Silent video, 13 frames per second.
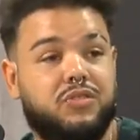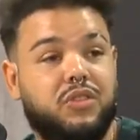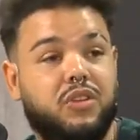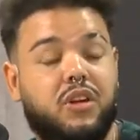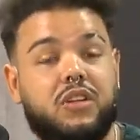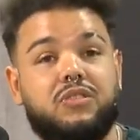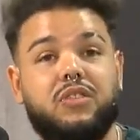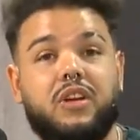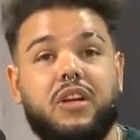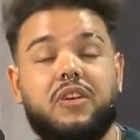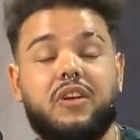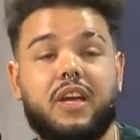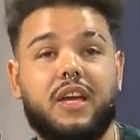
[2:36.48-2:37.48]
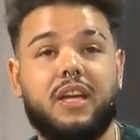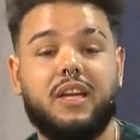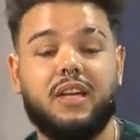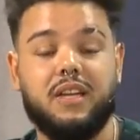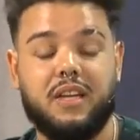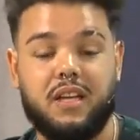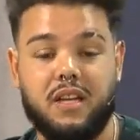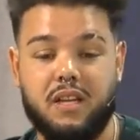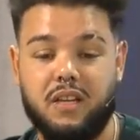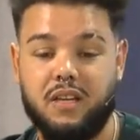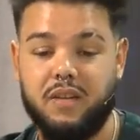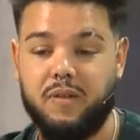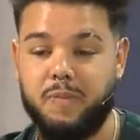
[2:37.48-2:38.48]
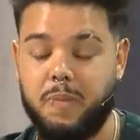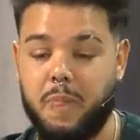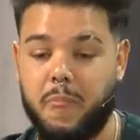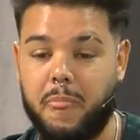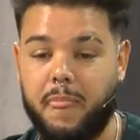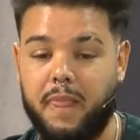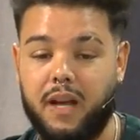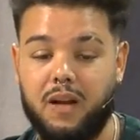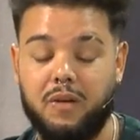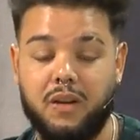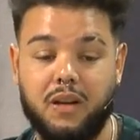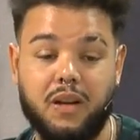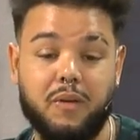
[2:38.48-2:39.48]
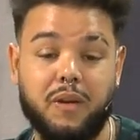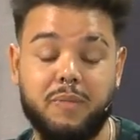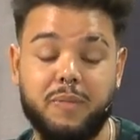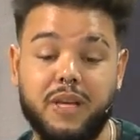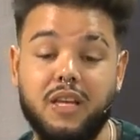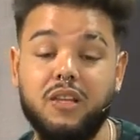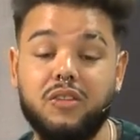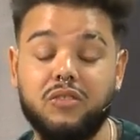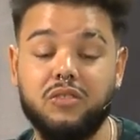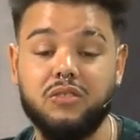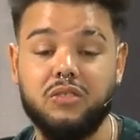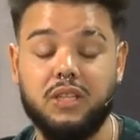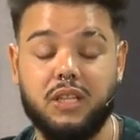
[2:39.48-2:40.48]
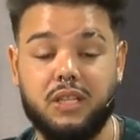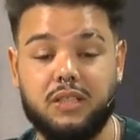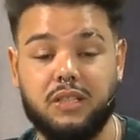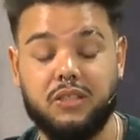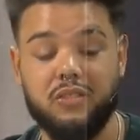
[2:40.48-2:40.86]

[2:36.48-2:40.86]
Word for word: Yo, creo que, al haberme ido y tanto